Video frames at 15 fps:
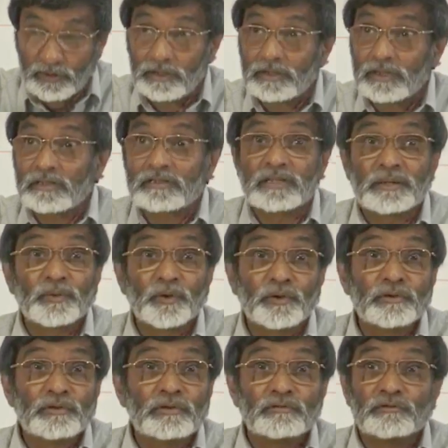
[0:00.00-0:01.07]
dans les textes
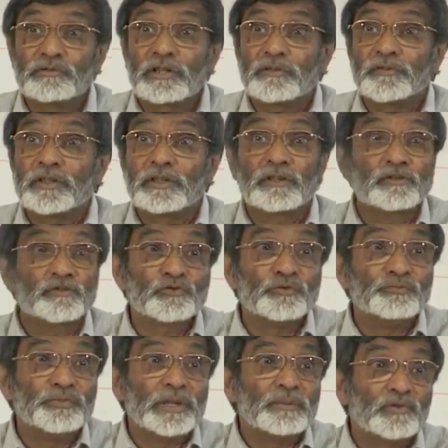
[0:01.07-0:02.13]
hébreux que vous avez dans
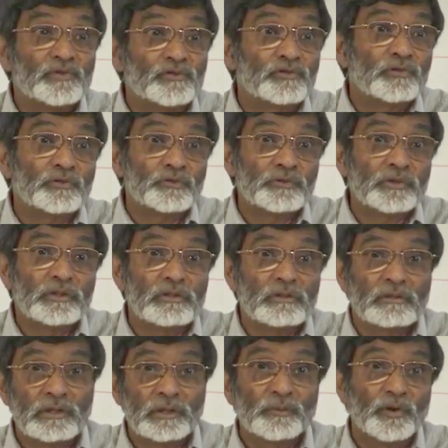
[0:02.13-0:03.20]
une Bible
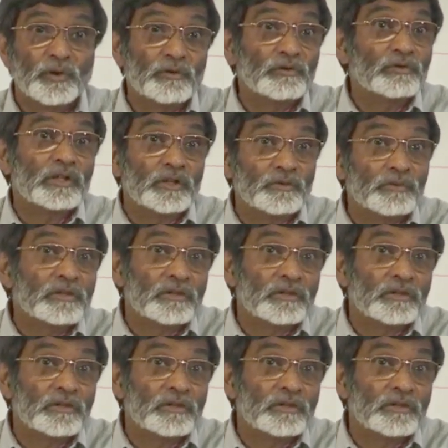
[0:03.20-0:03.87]
aujourd'hui, en hébreu ou